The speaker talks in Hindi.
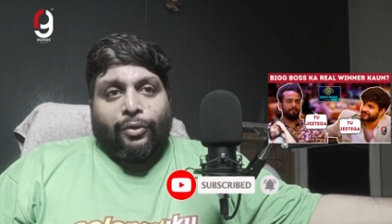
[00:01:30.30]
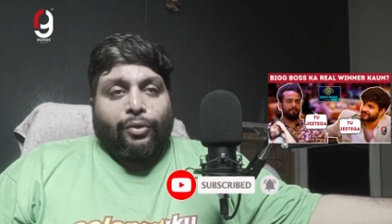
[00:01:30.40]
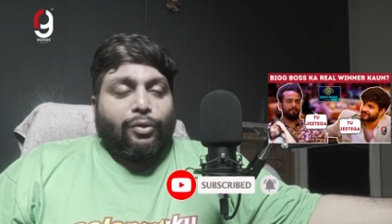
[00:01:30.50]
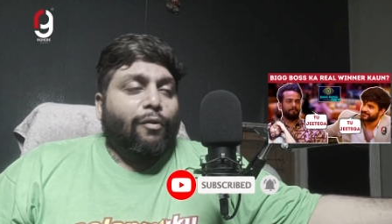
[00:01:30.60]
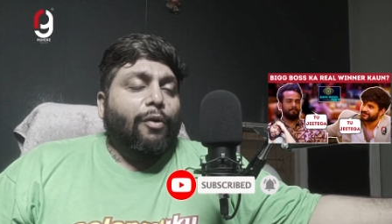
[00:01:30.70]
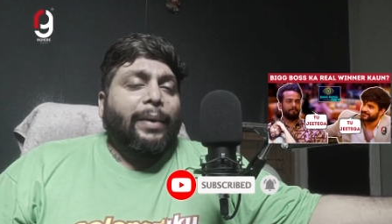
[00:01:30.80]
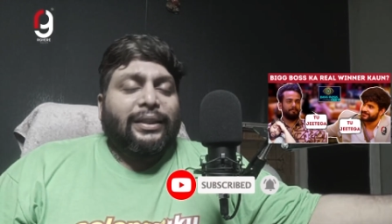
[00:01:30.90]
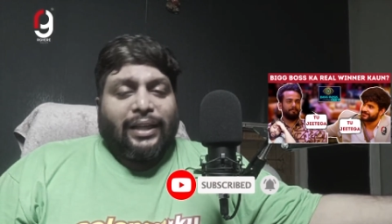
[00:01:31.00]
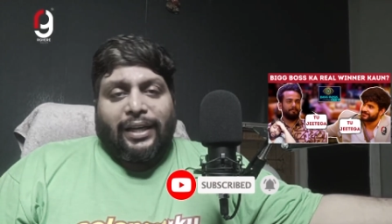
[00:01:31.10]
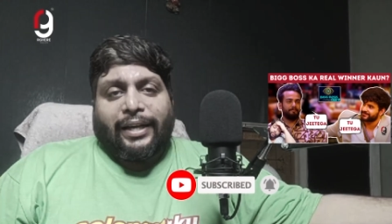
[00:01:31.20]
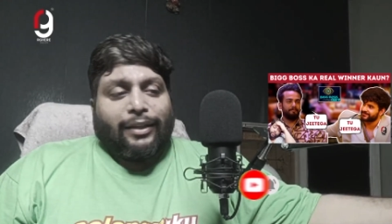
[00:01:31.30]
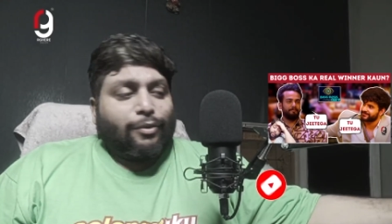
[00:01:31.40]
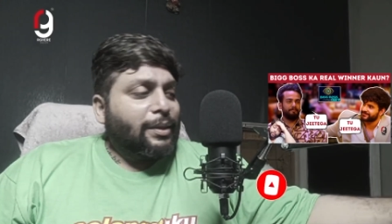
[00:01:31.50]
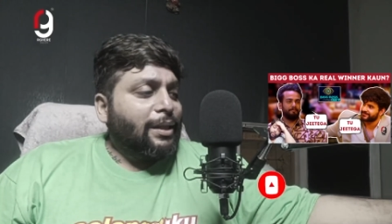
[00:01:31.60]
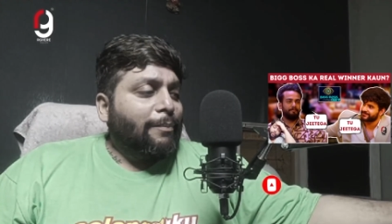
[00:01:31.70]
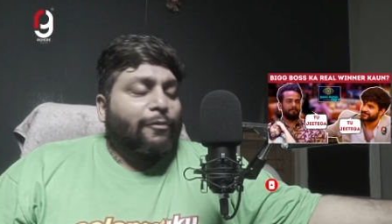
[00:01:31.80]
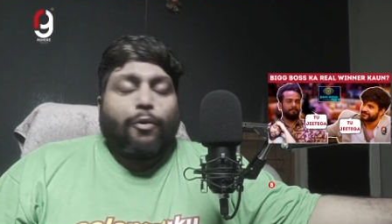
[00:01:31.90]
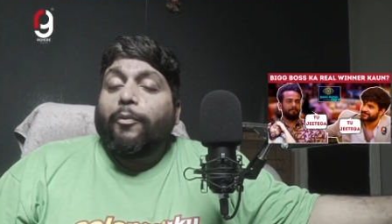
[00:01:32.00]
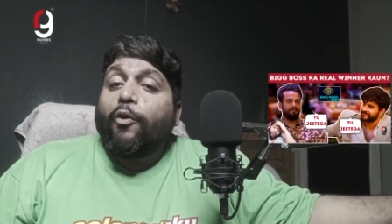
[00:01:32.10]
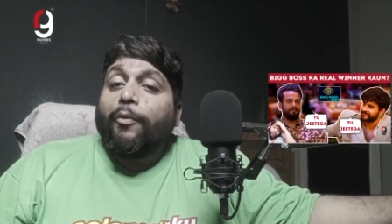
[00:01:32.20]
तो वो बात अलग है तो मतलब वो
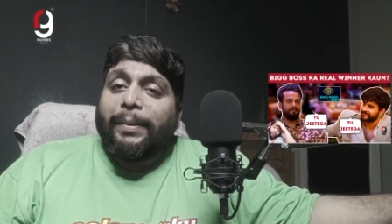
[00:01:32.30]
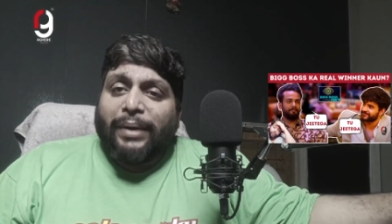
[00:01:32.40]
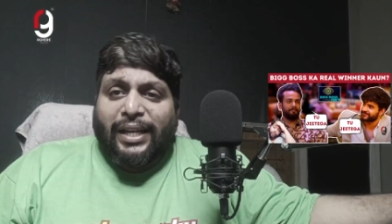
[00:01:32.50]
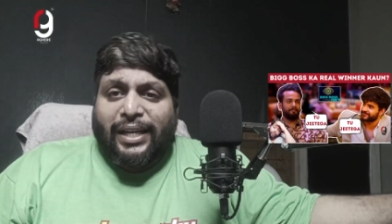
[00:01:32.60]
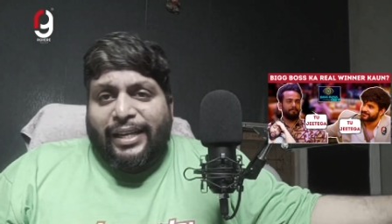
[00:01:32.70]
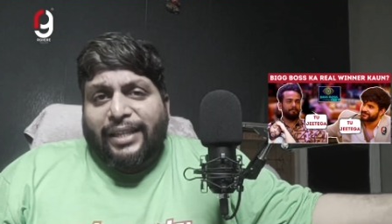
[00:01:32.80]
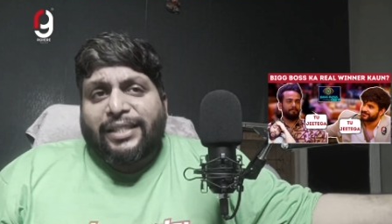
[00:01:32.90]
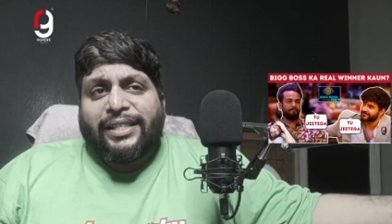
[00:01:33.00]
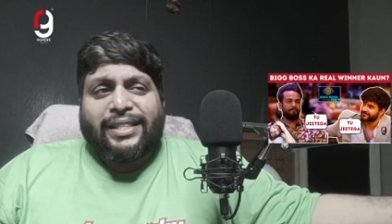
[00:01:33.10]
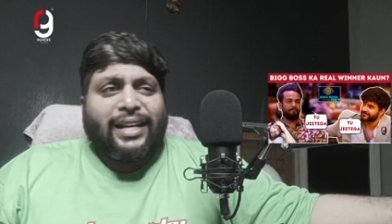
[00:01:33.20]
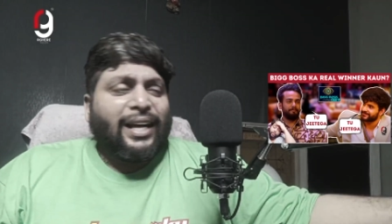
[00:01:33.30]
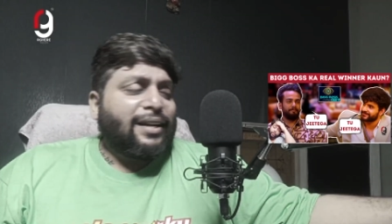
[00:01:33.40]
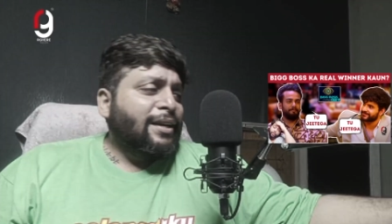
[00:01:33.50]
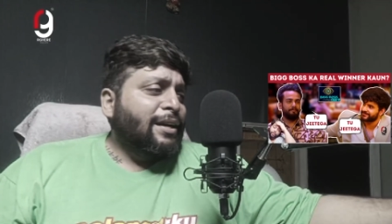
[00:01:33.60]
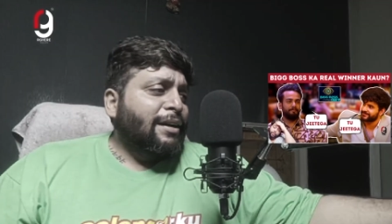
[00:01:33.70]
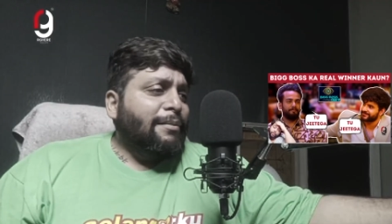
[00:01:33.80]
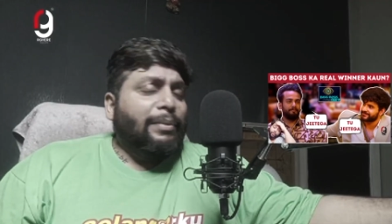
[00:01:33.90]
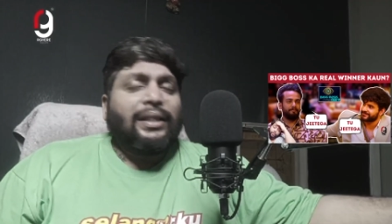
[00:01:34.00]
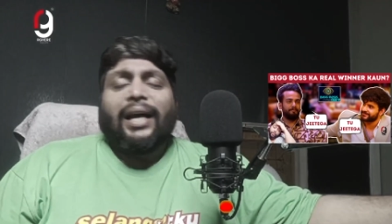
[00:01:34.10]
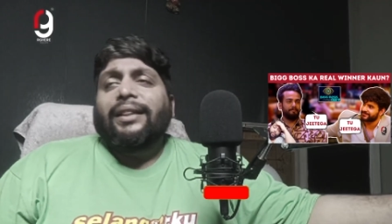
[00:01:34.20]
वो भी बड़ी क्लियर चीज़ है यार
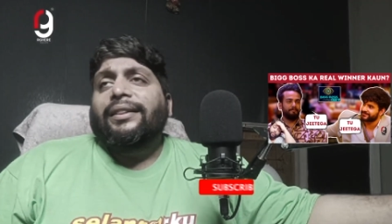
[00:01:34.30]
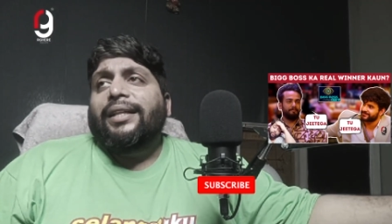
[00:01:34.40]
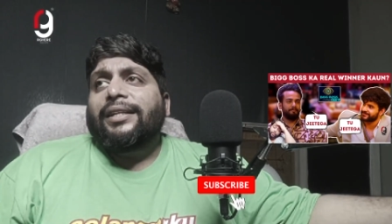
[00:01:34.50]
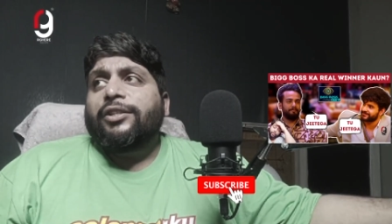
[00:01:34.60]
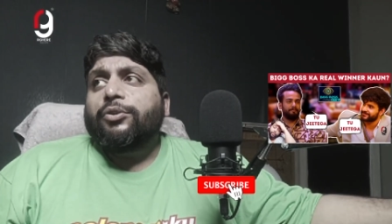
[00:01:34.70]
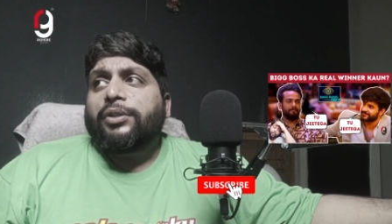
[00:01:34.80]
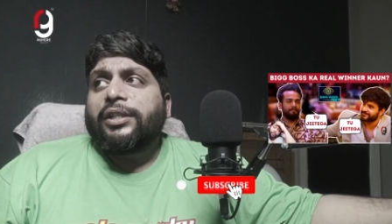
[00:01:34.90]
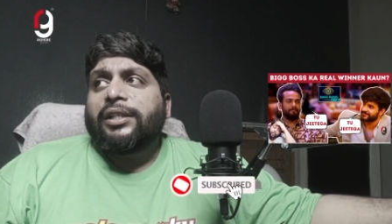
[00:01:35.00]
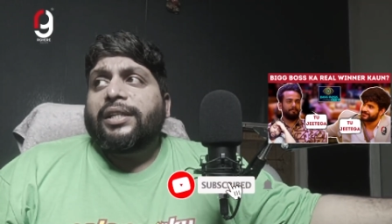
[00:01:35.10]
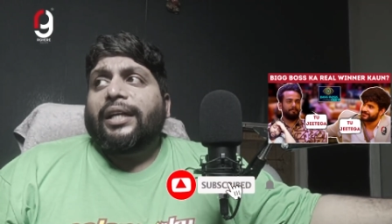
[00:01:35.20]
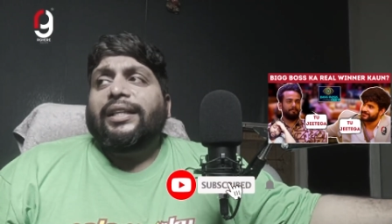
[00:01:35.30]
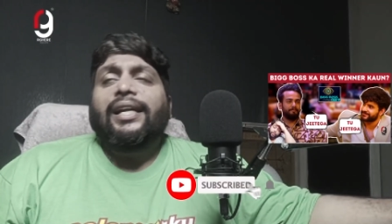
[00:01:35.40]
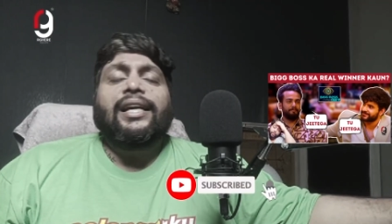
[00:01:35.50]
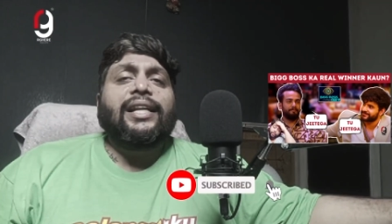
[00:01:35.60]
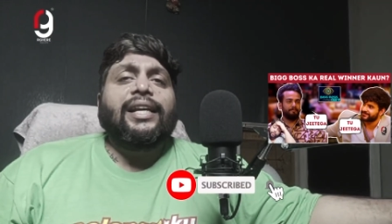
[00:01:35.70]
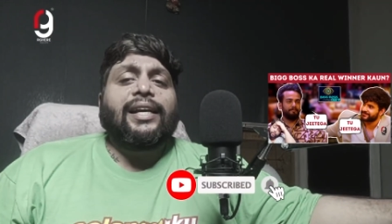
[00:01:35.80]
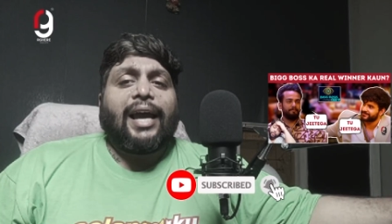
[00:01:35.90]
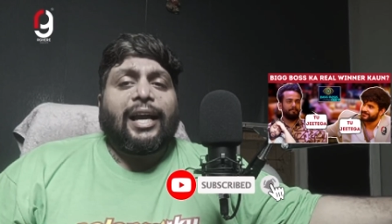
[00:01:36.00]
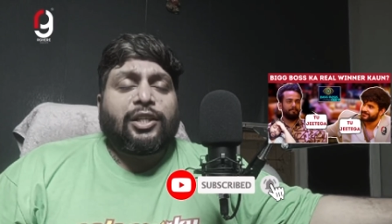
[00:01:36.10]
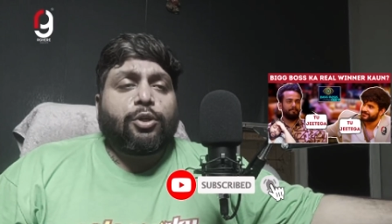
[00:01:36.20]
बंदा अंदर से जो चीज़ चाहता है लेकिन एक
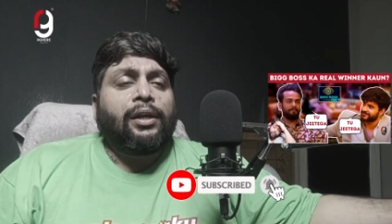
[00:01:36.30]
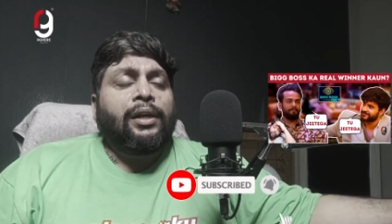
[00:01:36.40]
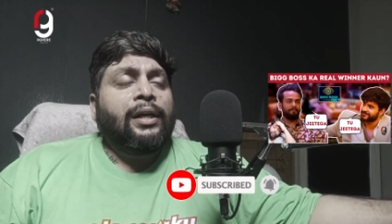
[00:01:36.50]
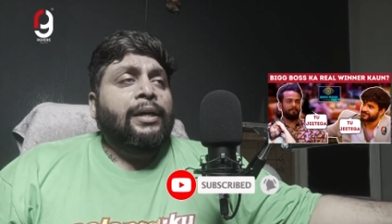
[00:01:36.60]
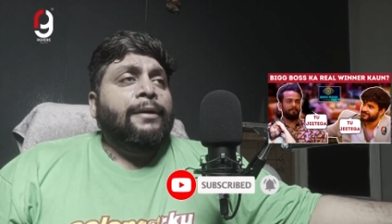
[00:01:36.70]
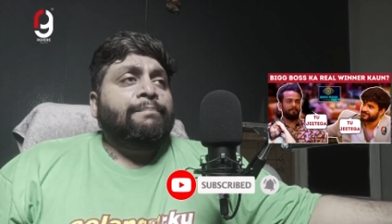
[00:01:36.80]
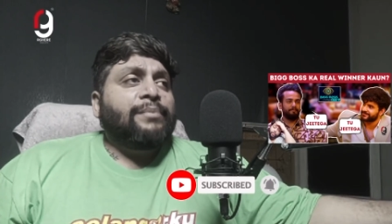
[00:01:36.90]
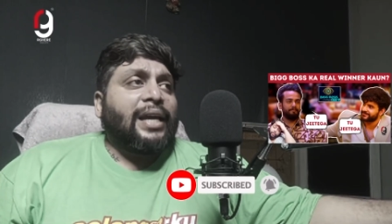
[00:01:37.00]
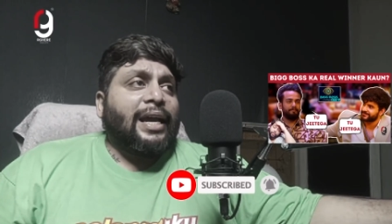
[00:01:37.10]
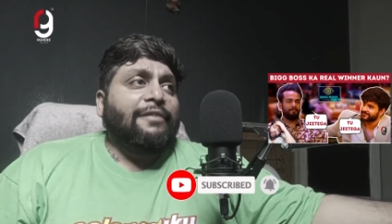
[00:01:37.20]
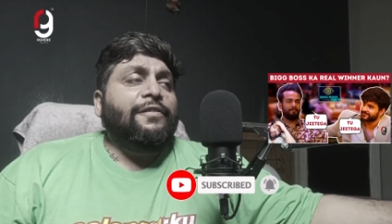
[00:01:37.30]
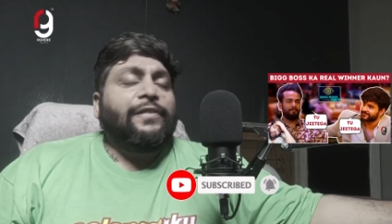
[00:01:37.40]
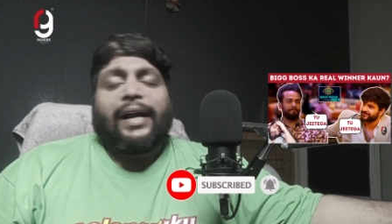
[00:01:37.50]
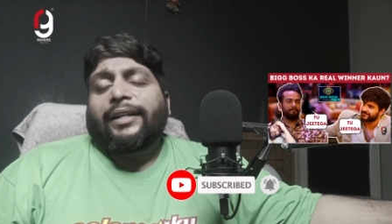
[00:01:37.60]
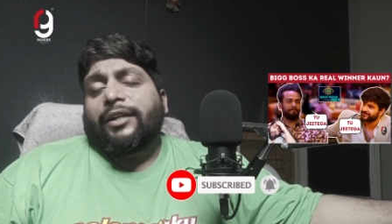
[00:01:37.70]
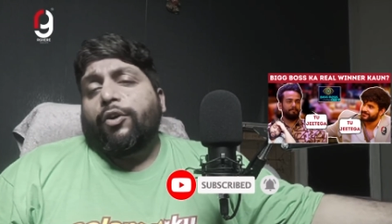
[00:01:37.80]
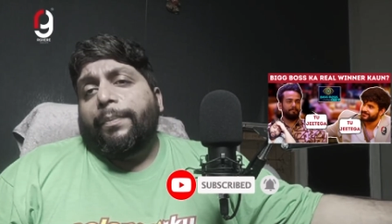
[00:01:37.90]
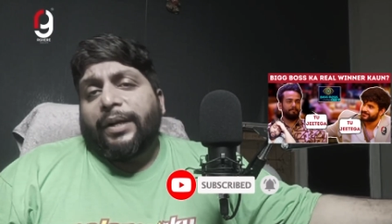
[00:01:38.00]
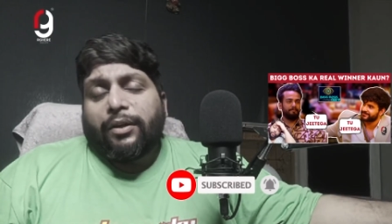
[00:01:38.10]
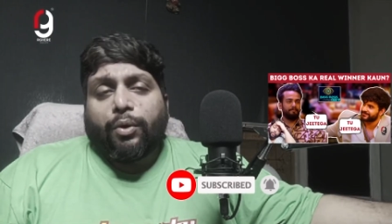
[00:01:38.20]
एक्चुअल हैवी फैक्ट को
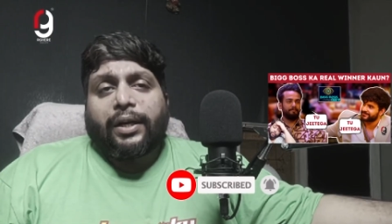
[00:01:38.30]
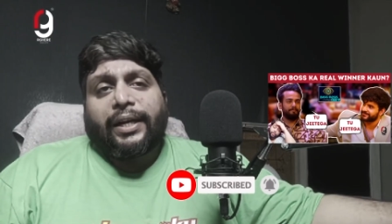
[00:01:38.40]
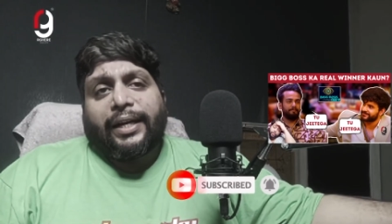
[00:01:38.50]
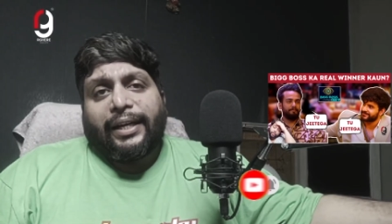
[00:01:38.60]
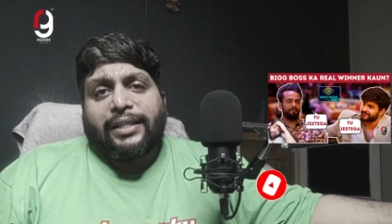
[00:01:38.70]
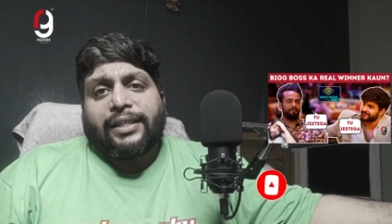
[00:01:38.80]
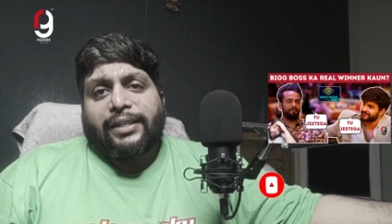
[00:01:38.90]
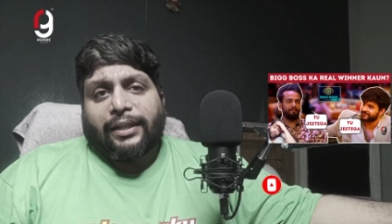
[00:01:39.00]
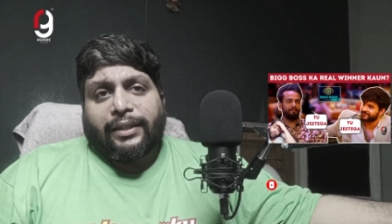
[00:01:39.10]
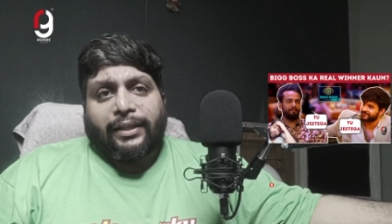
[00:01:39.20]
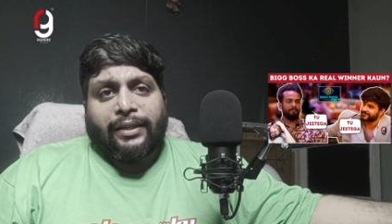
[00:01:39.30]
आप इग्नोर करके नहीं चल सकते